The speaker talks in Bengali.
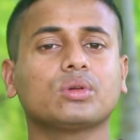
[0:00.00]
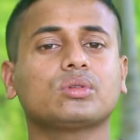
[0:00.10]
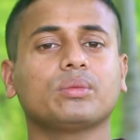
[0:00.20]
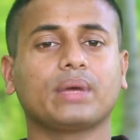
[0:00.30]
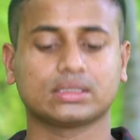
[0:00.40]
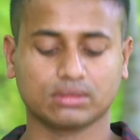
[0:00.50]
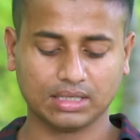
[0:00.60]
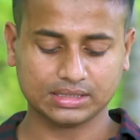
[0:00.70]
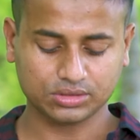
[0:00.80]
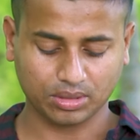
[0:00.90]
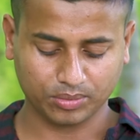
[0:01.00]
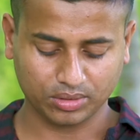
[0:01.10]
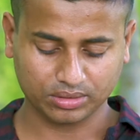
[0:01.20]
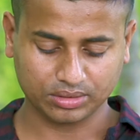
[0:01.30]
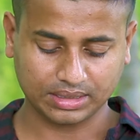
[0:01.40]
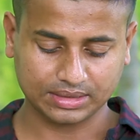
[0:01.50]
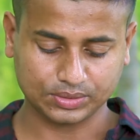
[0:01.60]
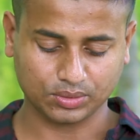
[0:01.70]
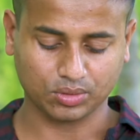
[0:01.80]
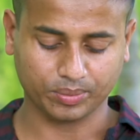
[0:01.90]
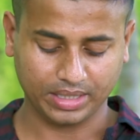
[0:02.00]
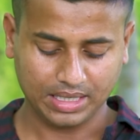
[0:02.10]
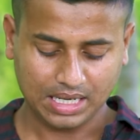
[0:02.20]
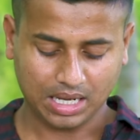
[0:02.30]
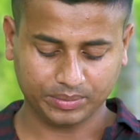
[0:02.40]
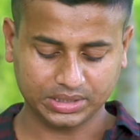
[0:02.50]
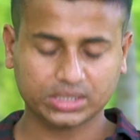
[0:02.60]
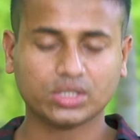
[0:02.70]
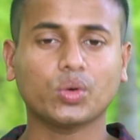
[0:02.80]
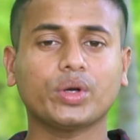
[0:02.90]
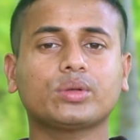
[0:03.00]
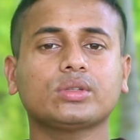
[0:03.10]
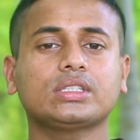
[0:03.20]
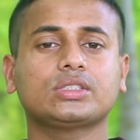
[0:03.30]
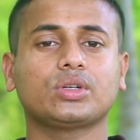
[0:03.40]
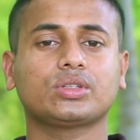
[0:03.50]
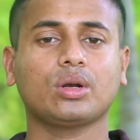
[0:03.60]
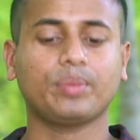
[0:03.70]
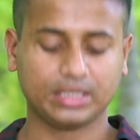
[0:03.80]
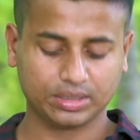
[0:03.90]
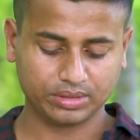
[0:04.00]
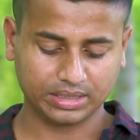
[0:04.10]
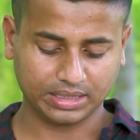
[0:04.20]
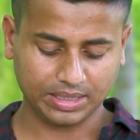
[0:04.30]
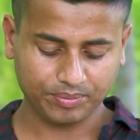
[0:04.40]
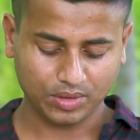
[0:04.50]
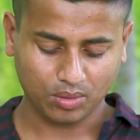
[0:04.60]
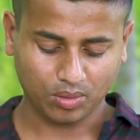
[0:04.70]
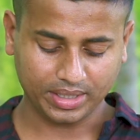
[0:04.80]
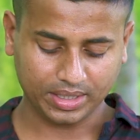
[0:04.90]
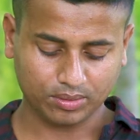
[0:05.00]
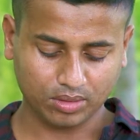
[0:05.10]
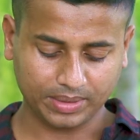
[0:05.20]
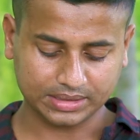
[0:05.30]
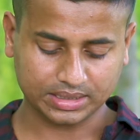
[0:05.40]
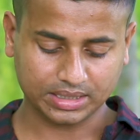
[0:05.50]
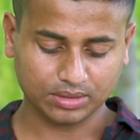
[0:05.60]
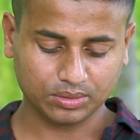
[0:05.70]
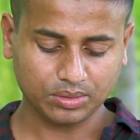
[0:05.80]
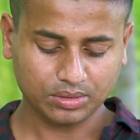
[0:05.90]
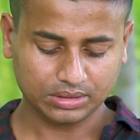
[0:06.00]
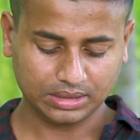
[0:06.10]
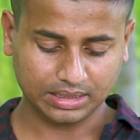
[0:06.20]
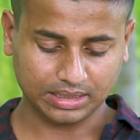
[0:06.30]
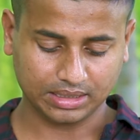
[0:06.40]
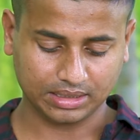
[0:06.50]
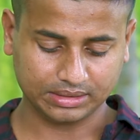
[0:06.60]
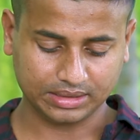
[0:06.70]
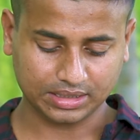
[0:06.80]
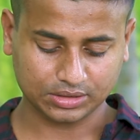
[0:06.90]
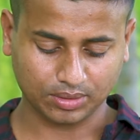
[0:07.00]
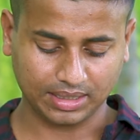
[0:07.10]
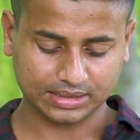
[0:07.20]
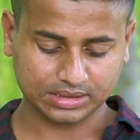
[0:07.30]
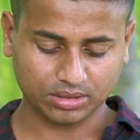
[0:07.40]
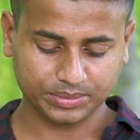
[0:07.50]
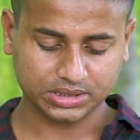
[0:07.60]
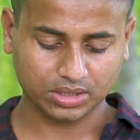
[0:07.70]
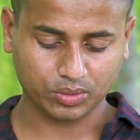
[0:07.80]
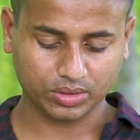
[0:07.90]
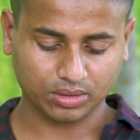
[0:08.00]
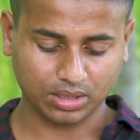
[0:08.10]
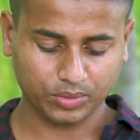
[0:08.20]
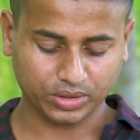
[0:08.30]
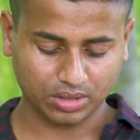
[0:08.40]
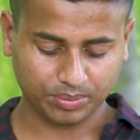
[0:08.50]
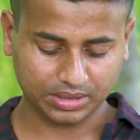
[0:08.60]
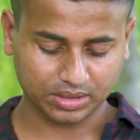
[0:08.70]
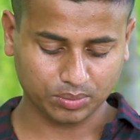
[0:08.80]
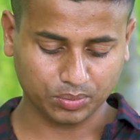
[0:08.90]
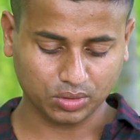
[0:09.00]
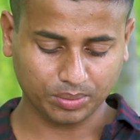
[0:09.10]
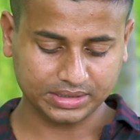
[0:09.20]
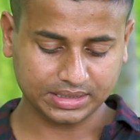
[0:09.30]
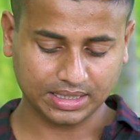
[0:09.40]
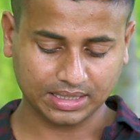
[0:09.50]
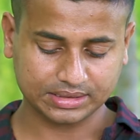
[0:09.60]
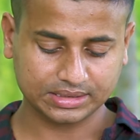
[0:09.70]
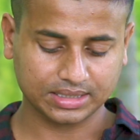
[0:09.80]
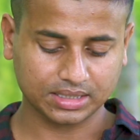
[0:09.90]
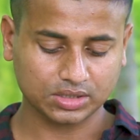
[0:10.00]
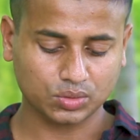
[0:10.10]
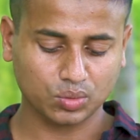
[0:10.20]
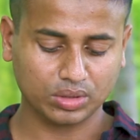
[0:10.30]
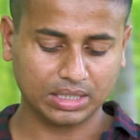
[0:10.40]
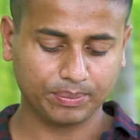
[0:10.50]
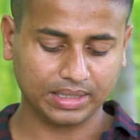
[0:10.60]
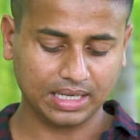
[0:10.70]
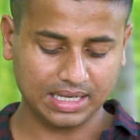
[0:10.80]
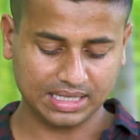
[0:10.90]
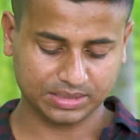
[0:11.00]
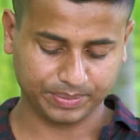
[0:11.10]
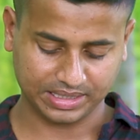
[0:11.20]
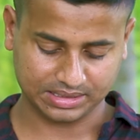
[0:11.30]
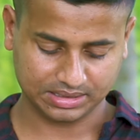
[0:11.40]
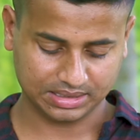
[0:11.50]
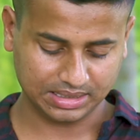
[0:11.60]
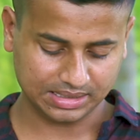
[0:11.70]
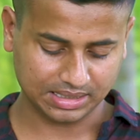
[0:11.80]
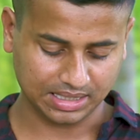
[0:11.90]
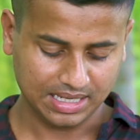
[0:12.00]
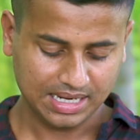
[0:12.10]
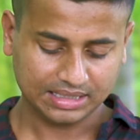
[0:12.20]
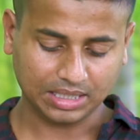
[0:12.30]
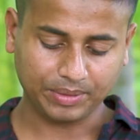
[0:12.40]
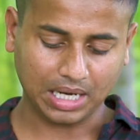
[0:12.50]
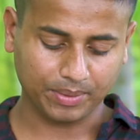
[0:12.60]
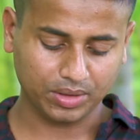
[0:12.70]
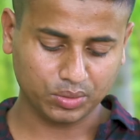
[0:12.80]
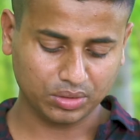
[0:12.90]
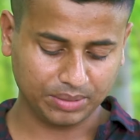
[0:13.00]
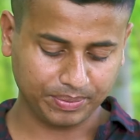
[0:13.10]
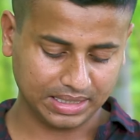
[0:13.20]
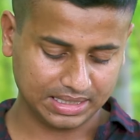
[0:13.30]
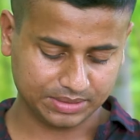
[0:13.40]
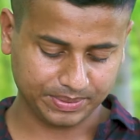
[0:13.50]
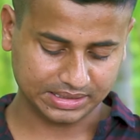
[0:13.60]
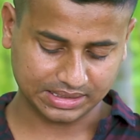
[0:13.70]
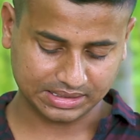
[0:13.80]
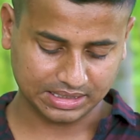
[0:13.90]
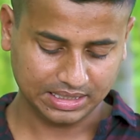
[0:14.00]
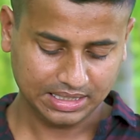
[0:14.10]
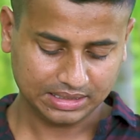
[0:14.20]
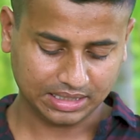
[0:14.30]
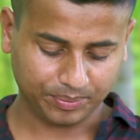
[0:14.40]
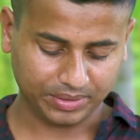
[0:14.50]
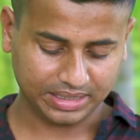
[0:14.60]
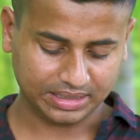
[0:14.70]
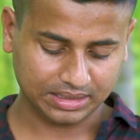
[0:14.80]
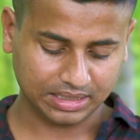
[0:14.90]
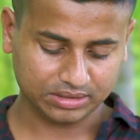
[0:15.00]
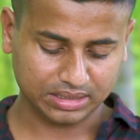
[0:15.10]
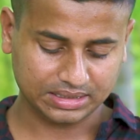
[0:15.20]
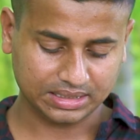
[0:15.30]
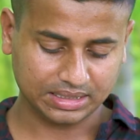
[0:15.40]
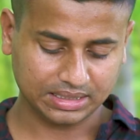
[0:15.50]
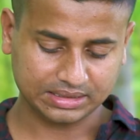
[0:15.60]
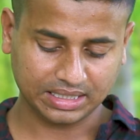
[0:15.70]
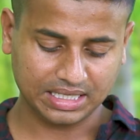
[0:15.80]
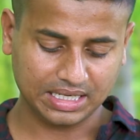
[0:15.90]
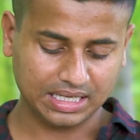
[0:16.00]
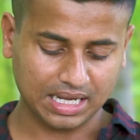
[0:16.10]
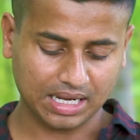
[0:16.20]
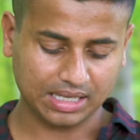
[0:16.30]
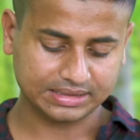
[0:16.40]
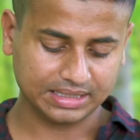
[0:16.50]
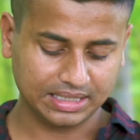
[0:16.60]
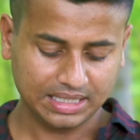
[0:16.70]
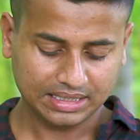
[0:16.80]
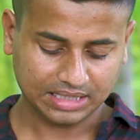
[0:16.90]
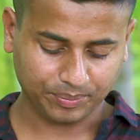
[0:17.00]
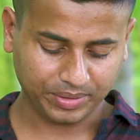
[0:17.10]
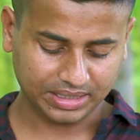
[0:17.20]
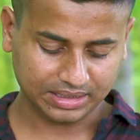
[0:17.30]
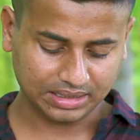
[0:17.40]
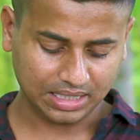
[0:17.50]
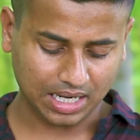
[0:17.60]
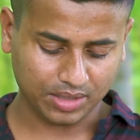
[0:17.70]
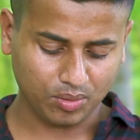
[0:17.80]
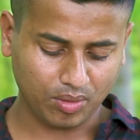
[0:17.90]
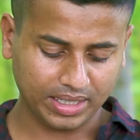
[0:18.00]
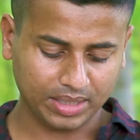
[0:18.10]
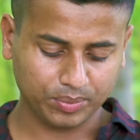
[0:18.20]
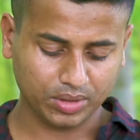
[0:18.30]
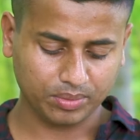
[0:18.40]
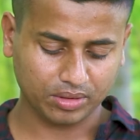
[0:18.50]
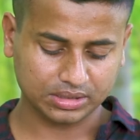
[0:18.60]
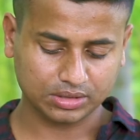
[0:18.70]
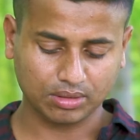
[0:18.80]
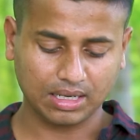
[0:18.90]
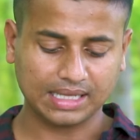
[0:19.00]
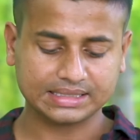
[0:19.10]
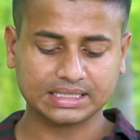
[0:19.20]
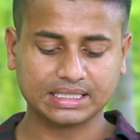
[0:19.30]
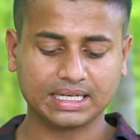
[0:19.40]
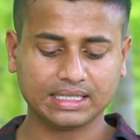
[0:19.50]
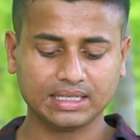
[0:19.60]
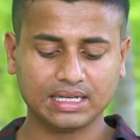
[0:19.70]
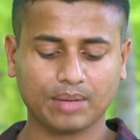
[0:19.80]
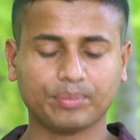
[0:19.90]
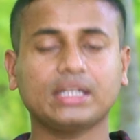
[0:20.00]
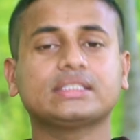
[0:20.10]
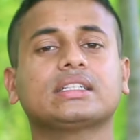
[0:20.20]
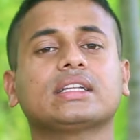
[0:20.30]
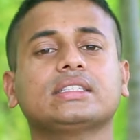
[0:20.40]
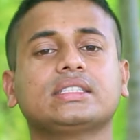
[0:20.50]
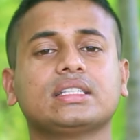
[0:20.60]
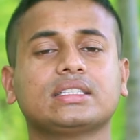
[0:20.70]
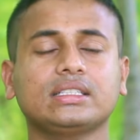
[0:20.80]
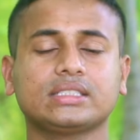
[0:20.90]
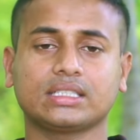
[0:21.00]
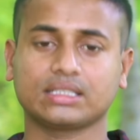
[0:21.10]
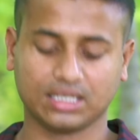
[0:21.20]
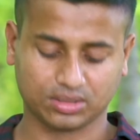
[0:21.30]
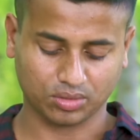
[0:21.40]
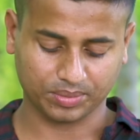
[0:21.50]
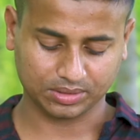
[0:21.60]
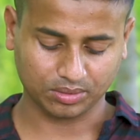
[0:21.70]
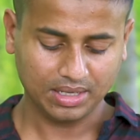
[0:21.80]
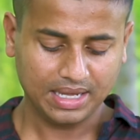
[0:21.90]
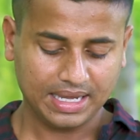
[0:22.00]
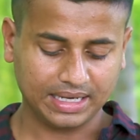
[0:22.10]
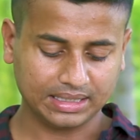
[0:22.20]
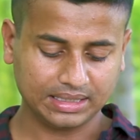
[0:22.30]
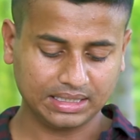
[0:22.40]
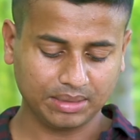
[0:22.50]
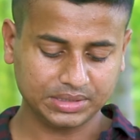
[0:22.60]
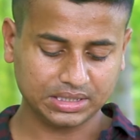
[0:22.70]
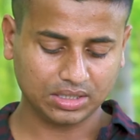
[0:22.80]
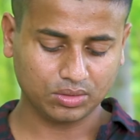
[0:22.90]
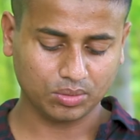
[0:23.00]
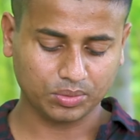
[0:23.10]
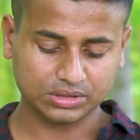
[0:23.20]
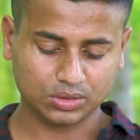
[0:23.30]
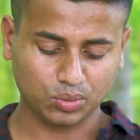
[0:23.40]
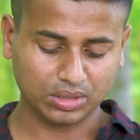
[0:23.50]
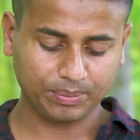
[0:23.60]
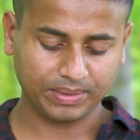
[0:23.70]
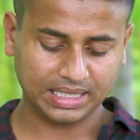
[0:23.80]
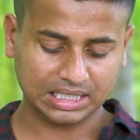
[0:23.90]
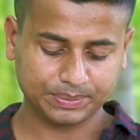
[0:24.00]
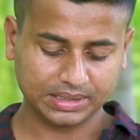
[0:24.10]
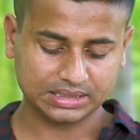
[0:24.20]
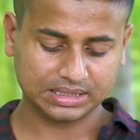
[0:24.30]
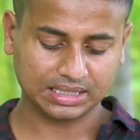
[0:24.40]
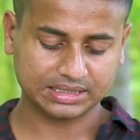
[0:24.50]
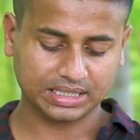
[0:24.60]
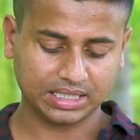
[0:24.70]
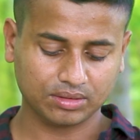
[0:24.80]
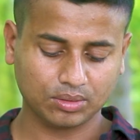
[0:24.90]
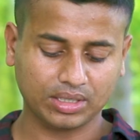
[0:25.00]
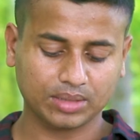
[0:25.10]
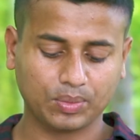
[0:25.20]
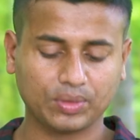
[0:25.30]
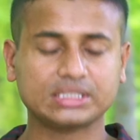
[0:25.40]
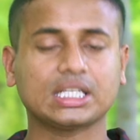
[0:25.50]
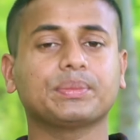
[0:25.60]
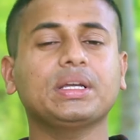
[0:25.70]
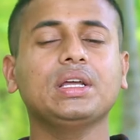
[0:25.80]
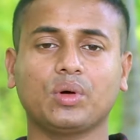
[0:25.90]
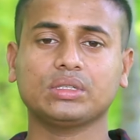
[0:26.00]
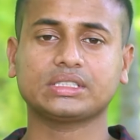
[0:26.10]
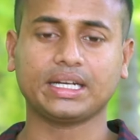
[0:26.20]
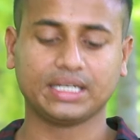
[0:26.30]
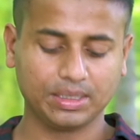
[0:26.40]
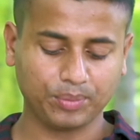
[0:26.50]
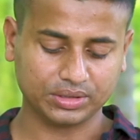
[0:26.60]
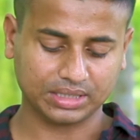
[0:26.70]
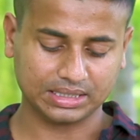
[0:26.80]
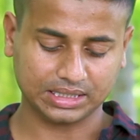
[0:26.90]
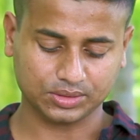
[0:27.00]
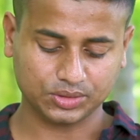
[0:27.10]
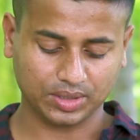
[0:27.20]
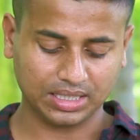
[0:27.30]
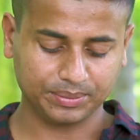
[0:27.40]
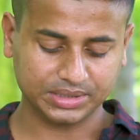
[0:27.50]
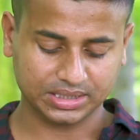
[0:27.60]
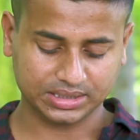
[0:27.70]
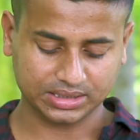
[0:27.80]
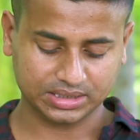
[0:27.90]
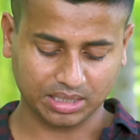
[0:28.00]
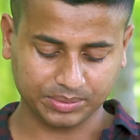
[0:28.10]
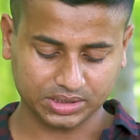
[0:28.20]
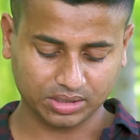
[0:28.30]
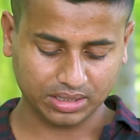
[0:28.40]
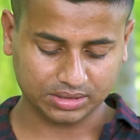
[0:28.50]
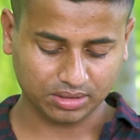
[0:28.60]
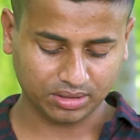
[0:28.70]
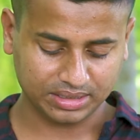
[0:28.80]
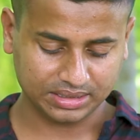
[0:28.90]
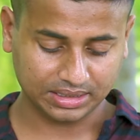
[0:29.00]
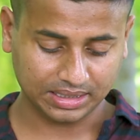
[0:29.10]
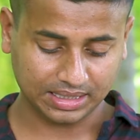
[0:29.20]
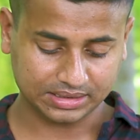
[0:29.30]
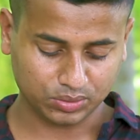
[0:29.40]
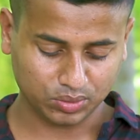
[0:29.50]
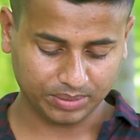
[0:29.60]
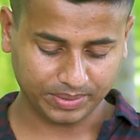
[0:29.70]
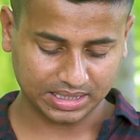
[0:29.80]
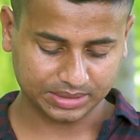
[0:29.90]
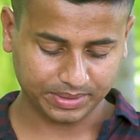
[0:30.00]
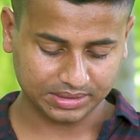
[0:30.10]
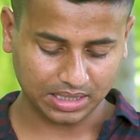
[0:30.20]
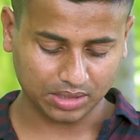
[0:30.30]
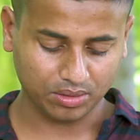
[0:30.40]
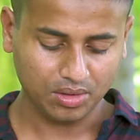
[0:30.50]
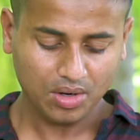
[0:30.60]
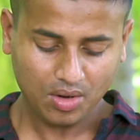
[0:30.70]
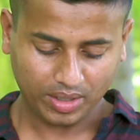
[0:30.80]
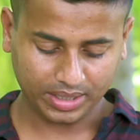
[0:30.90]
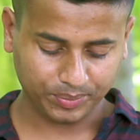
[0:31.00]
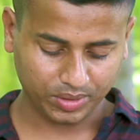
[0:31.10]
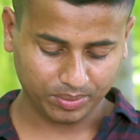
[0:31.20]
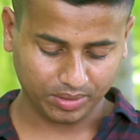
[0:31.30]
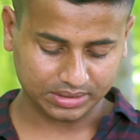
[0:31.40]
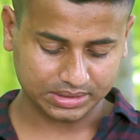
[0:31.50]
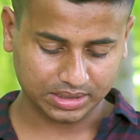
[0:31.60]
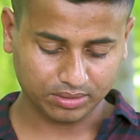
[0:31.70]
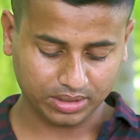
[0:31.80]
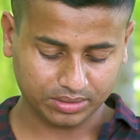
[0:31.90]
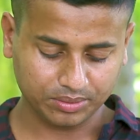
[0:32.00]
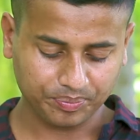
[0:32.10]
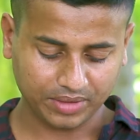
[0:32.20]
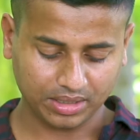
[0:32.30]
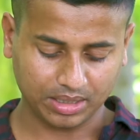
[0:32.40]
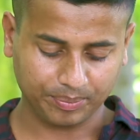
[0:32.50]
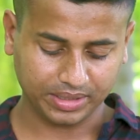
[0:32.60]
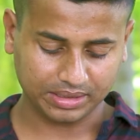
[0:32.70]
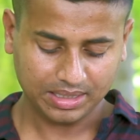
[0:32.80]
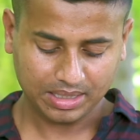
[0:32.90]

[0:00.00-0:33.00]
কোন কোন বাসগুলো আছে সবগুলো কিন্তু এখানে শো করবে আমি জাস্ট ওয়েট করতেছি ওয়েট করার পর দেখুন এখানে অনেকগুলো বাসের কিন্তু ডেটা চলে আসছে তো আমি জাস্ট একটু ওয়েট করলাম ওয়েট করার পর দেখুন প্রথমে যেটা আছে সেটা আছে টুঙ্গিপাড়া এক্সপ্রেস ঠিক আছে তারপরে আবার টুঙ্গিপাড়া এক্সপ্রেস আছে তারপরে এখান থেকে যে নিচের দিকে যায় ইনা আছে তারপরে এখান থেকে আরও অনেক পরিবহন আছে দোলা আছে এখান থেকে আপনারা যেটাতে যেতে চান সেটা সিলেক্ট করবেন তো এখান থেকে আমি যেটা করব যে টুঙ্গিপাড়া এক্সপ্রেস যেটা আছে এটা কিন্তু অনেক ভোরে সারবে ভোর সাইডটে পঁয়তাল্লিশ এত সকালে আমি যেতে চাচ্ছি না আমি জাস্ট একটু স্কুল করে নিচের দিকে আসি টুঙ্গিপাড়া এক্সপ্রেসের আরও অনেক পরিবহন আছে যেগুলো একটু আপনার